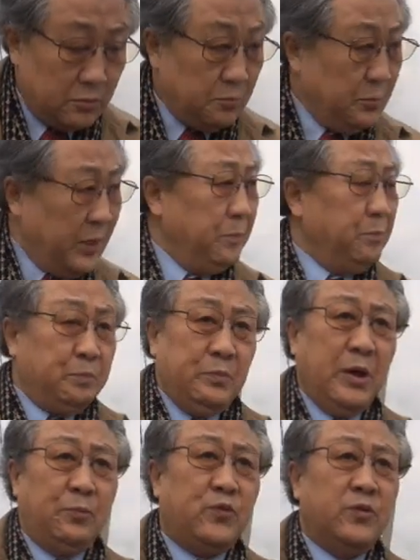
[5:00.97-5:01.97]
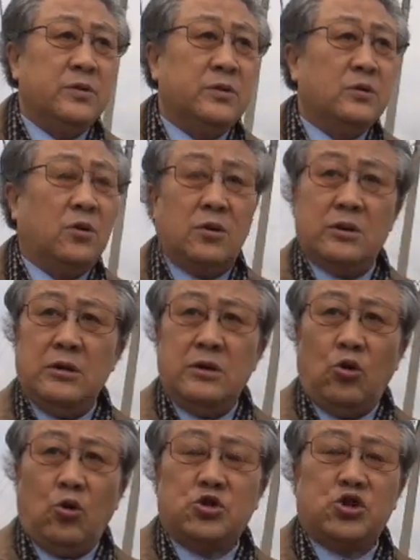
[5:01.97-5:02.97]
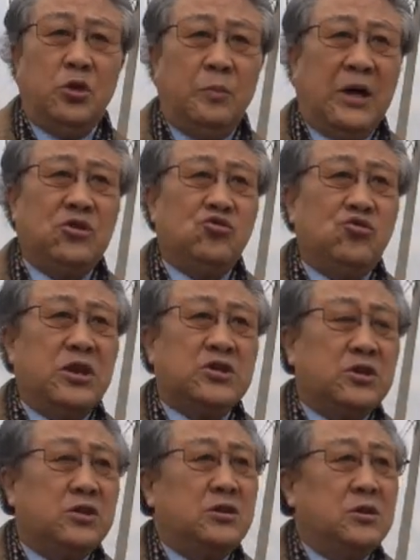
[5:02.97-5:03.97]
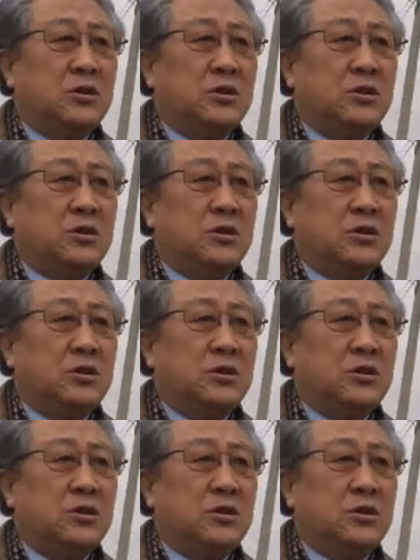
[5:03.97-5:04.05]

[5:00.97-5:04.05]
몇, 몇 분? 5천만 중에서